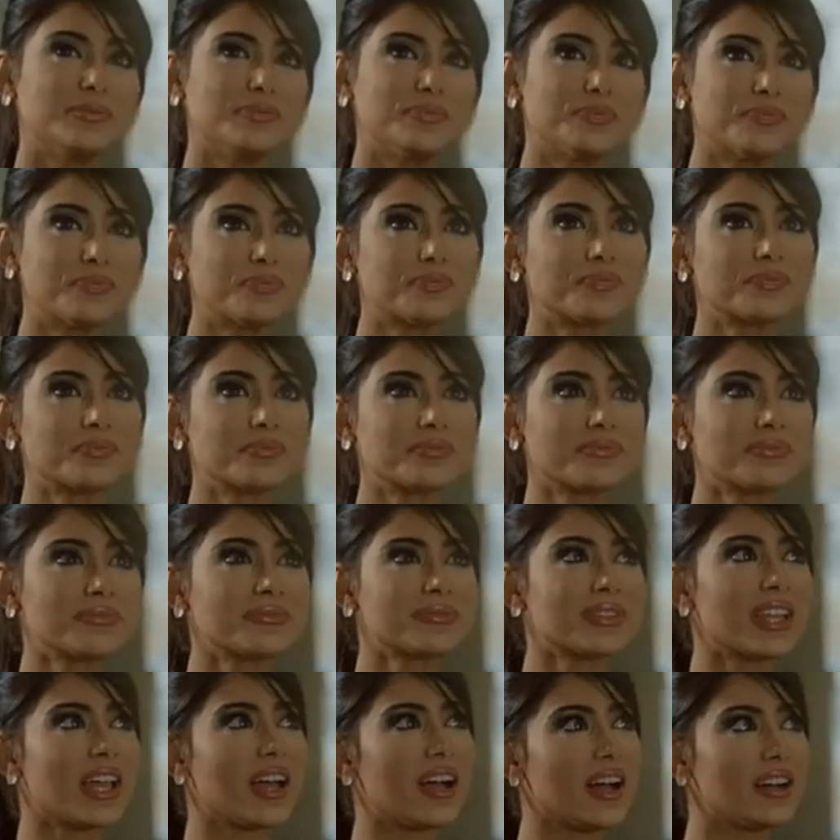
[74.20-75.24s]
اي
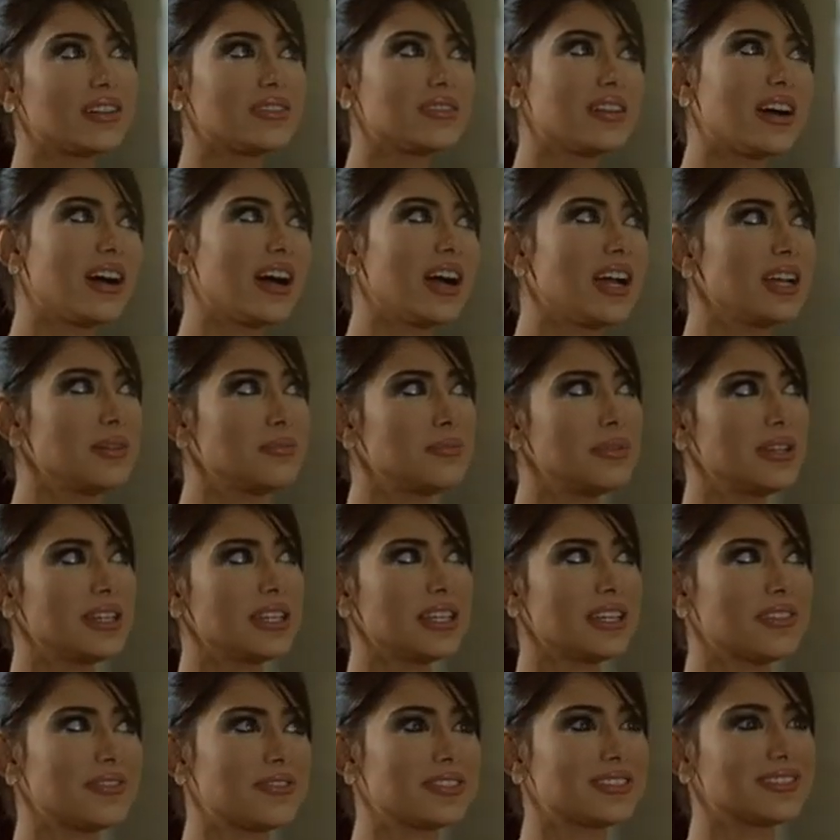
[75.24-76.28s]
I
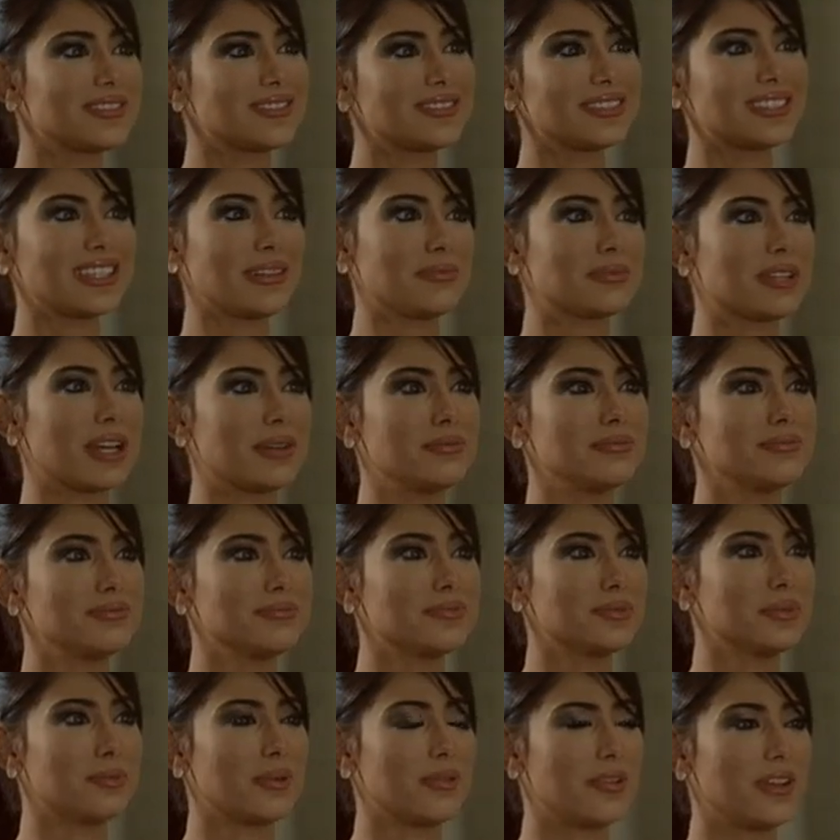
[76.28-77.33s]
believe in
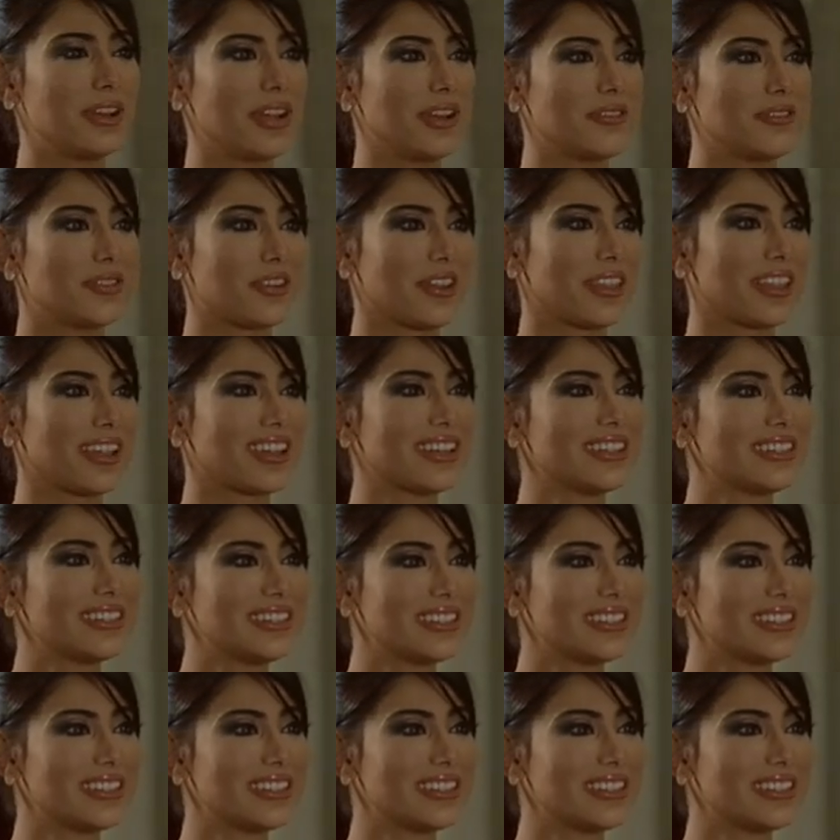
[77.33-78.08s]
sometimes مو بعرف اللي